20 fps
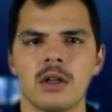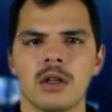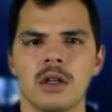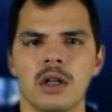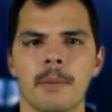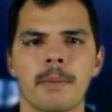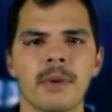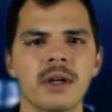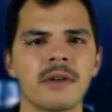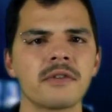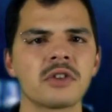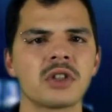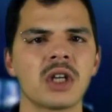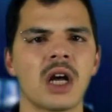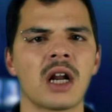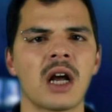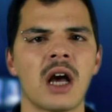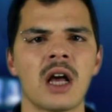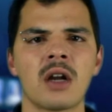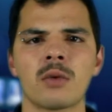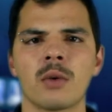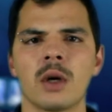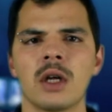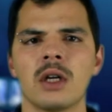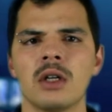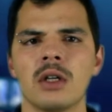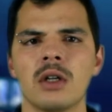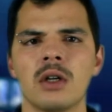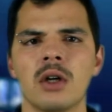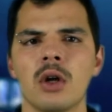E para fechar hardware,
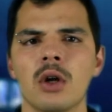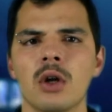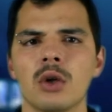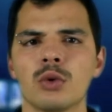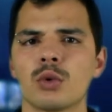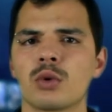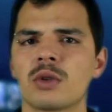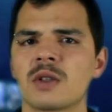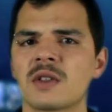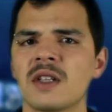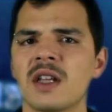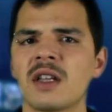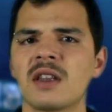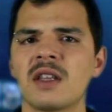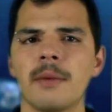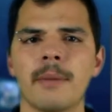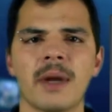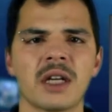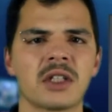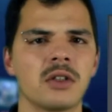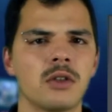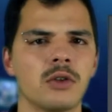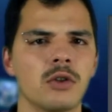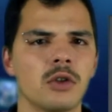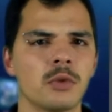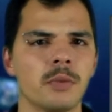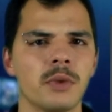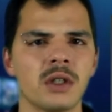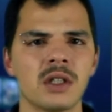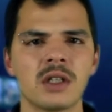no terceiro trimestre de
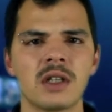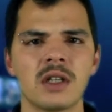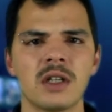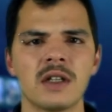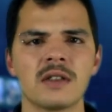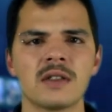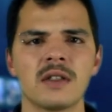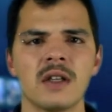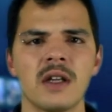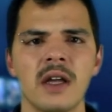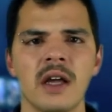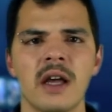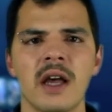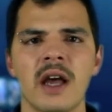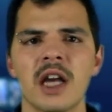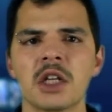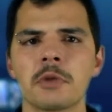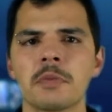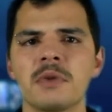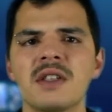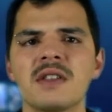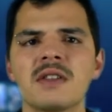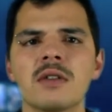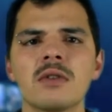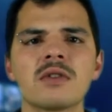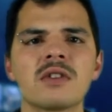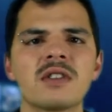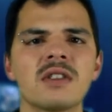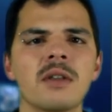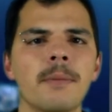2013, a expedição
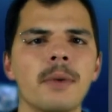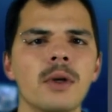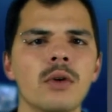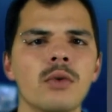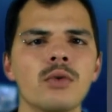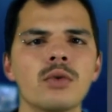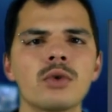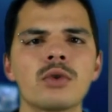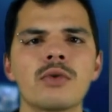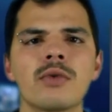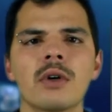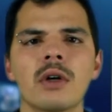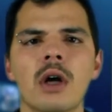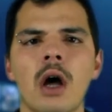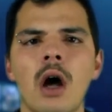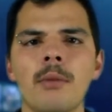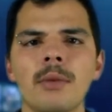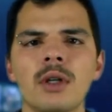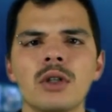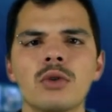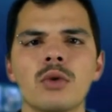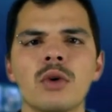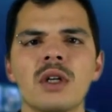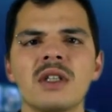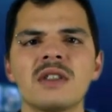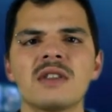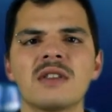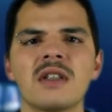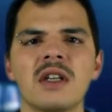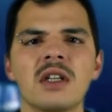de CPUs aumentou em
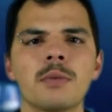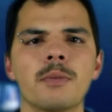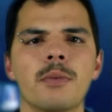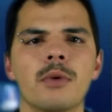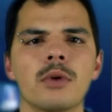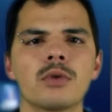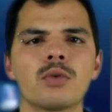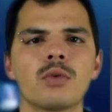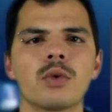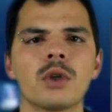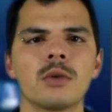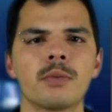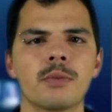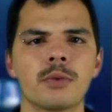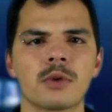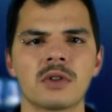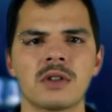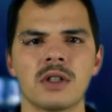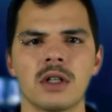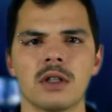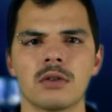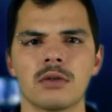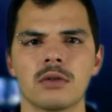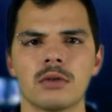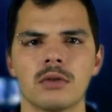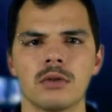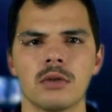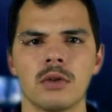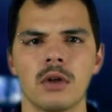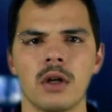6,8%,
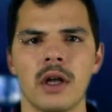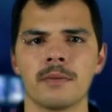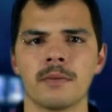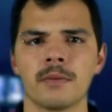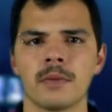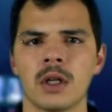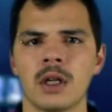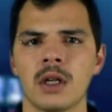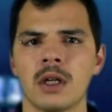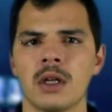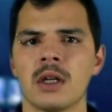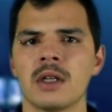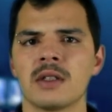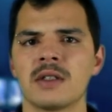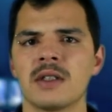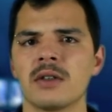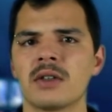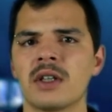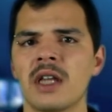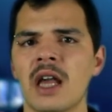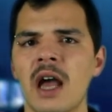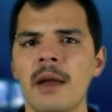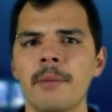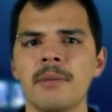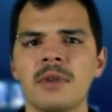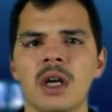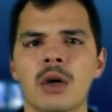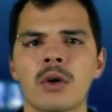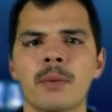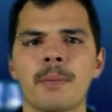sendo que a
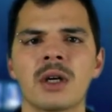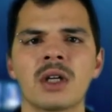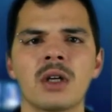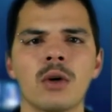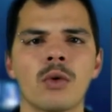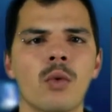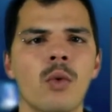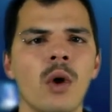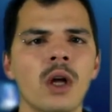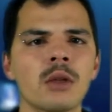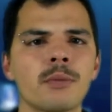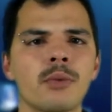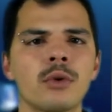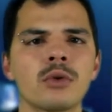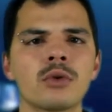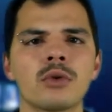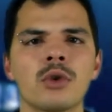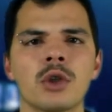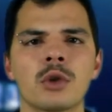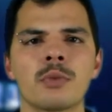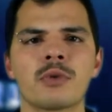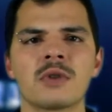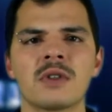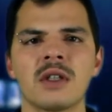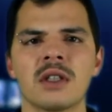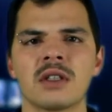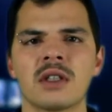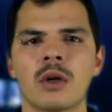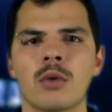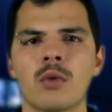AMD perdeu 4,2%
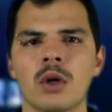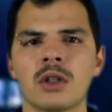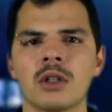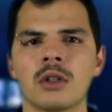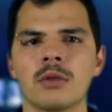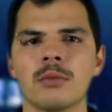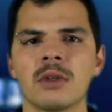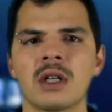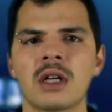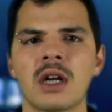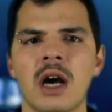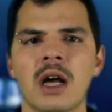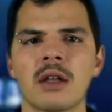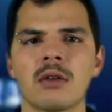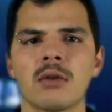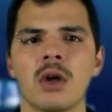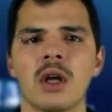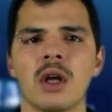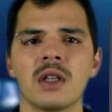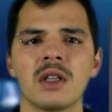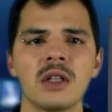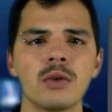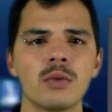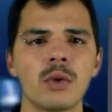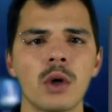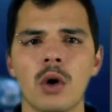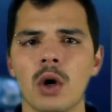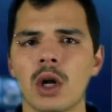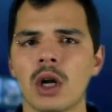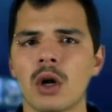da cota de mercado, tendo
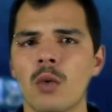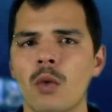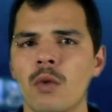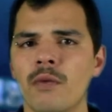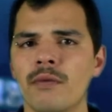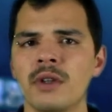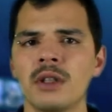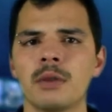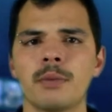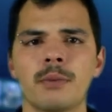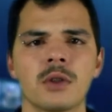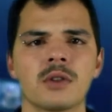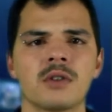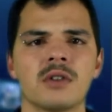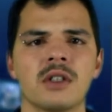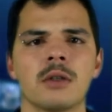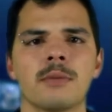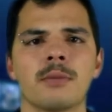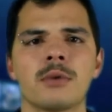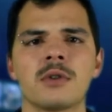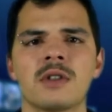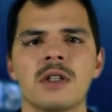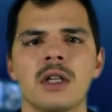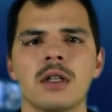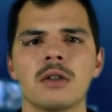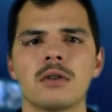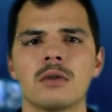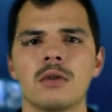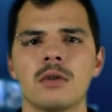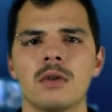agora
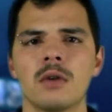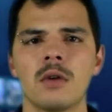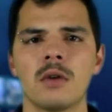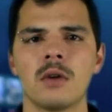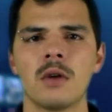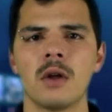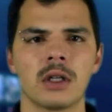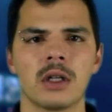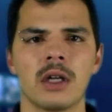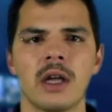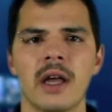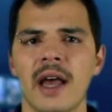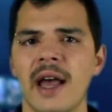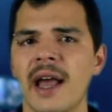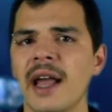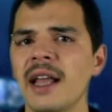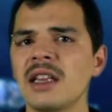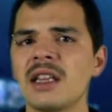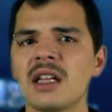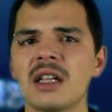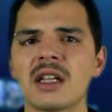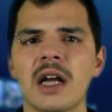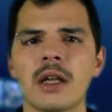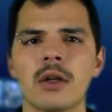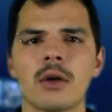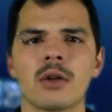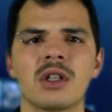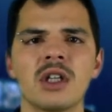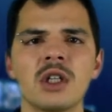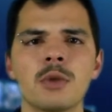20,7%, a Intel
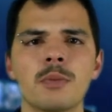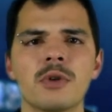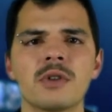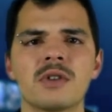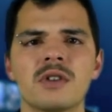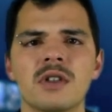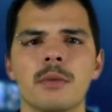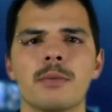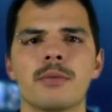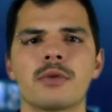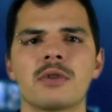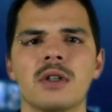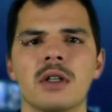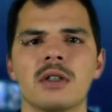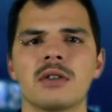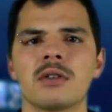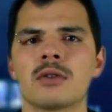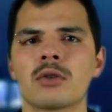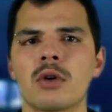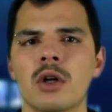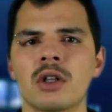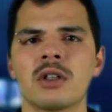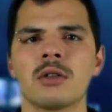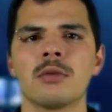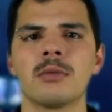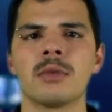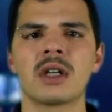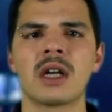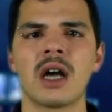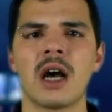ganhou 3,5% de cota de
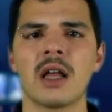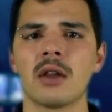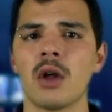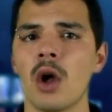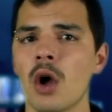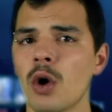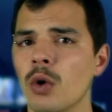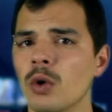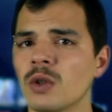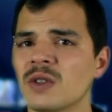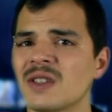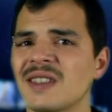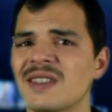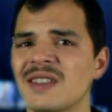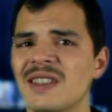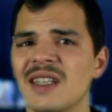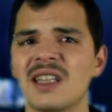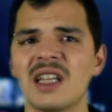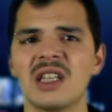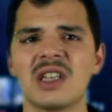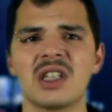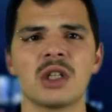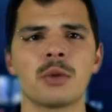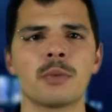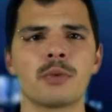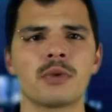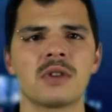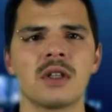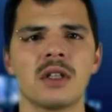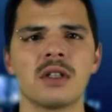mercado, com
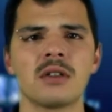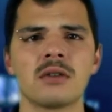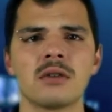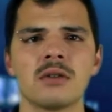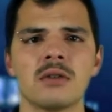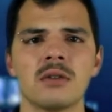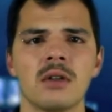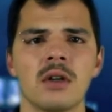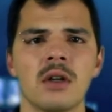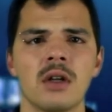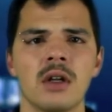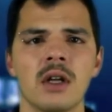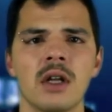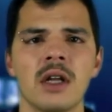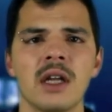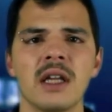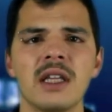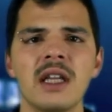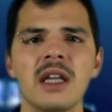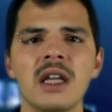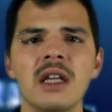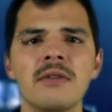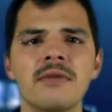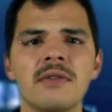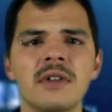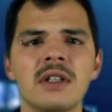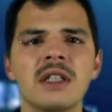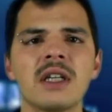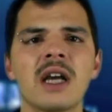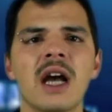63%, e a
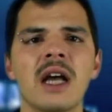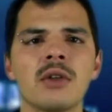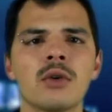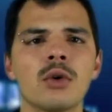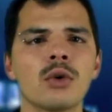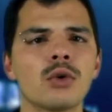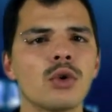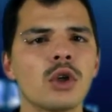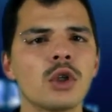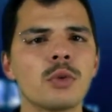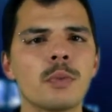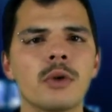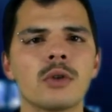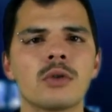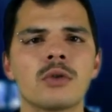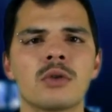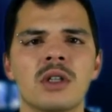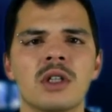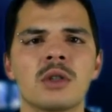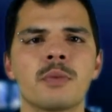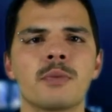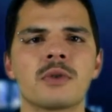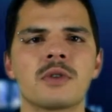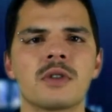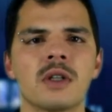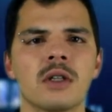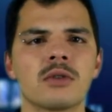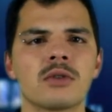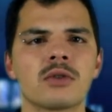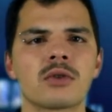Nvidia ganhou
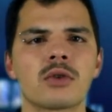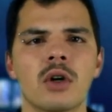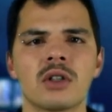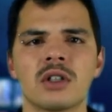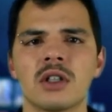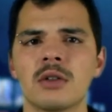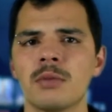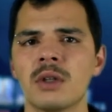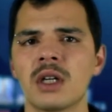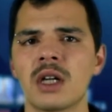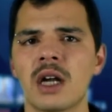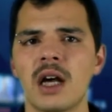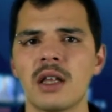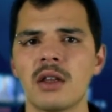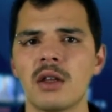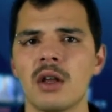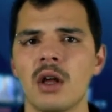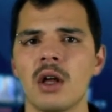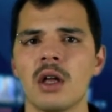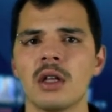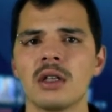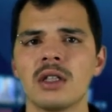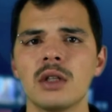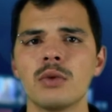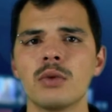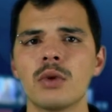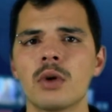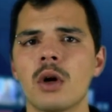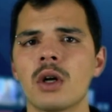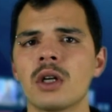2,3% de cota de mercado,
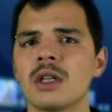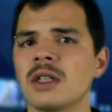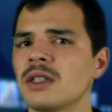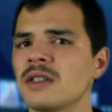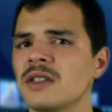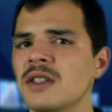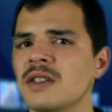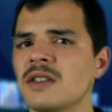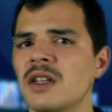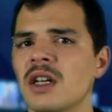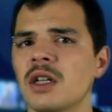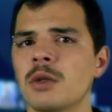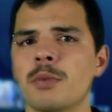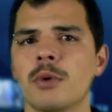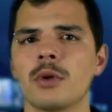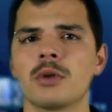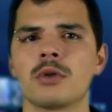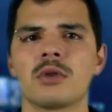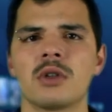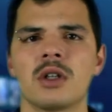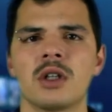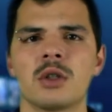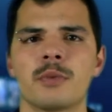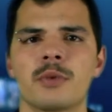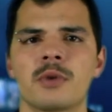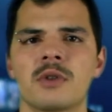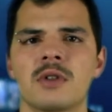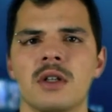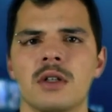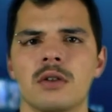tendo agora
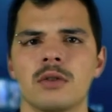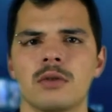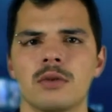16,3%.